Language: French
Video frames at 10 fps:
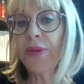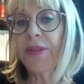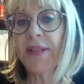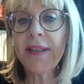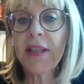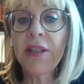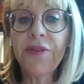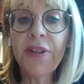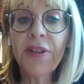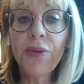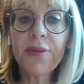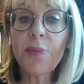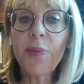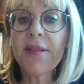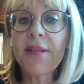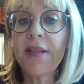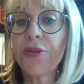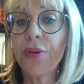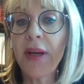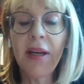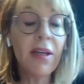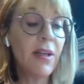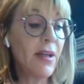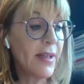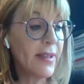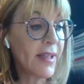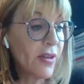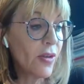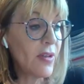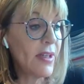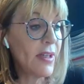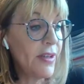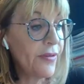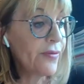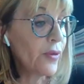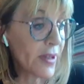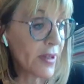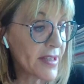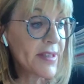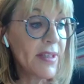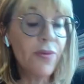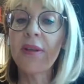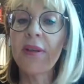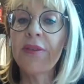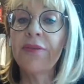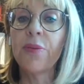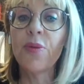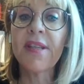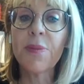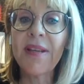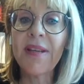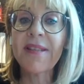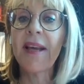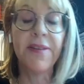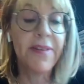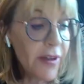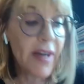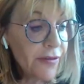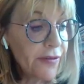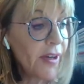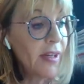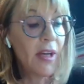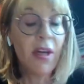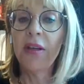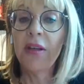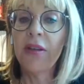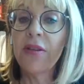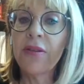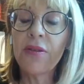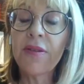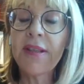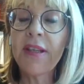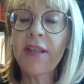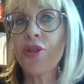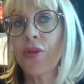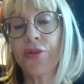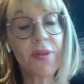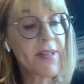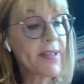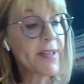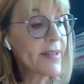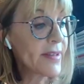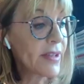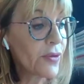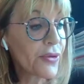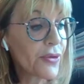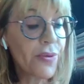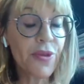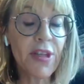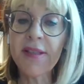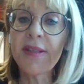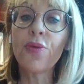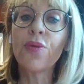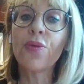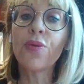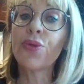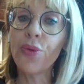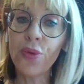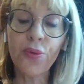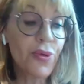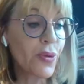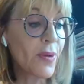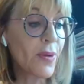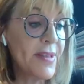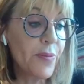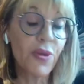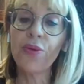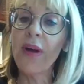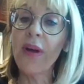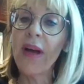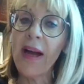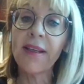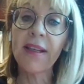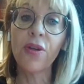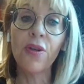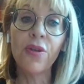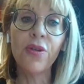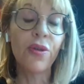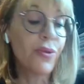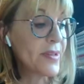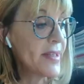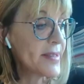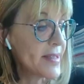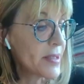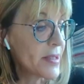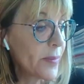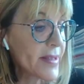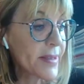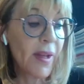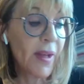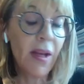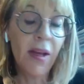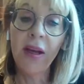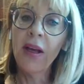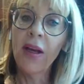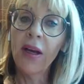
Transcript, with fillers: on peut aussi les qualifier donc d'espaces naturels, agricoles et forestiers, donc les fameux espaces NAF, euh, sachant que dans cette intervention, j'insiste surtout sur la dimension agricole de ces espaces.